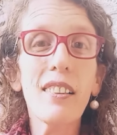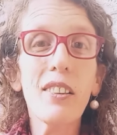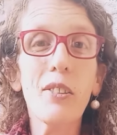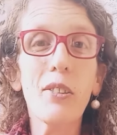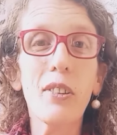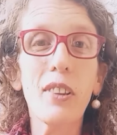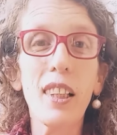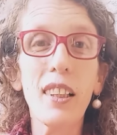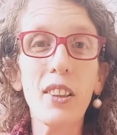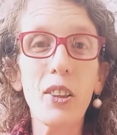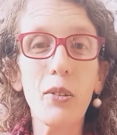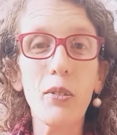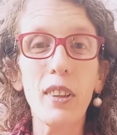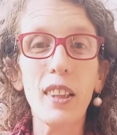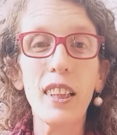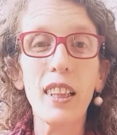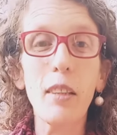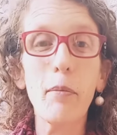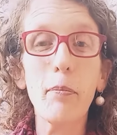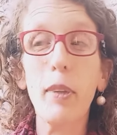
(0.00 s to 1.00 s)
cura de
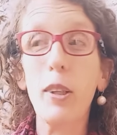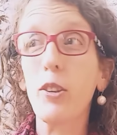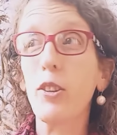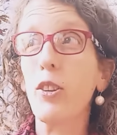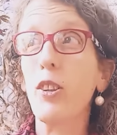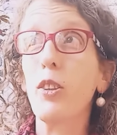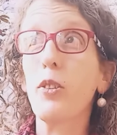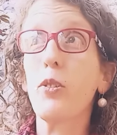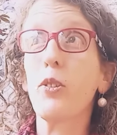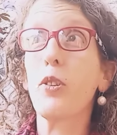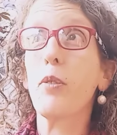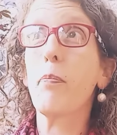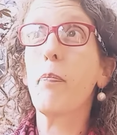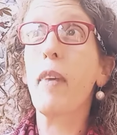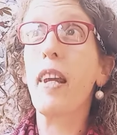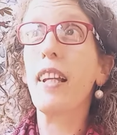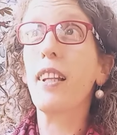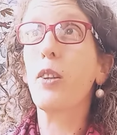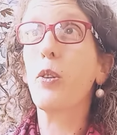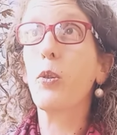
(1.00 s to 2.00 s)
Conin para os nossos
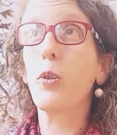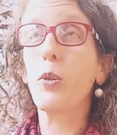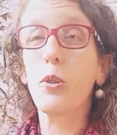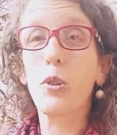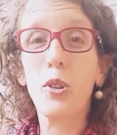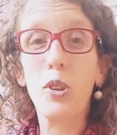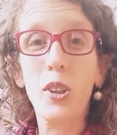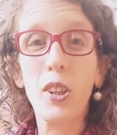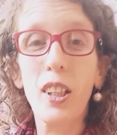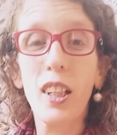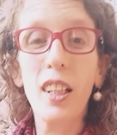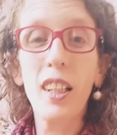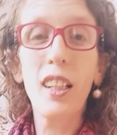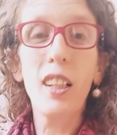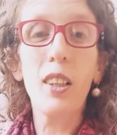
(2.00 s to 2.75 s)
medos.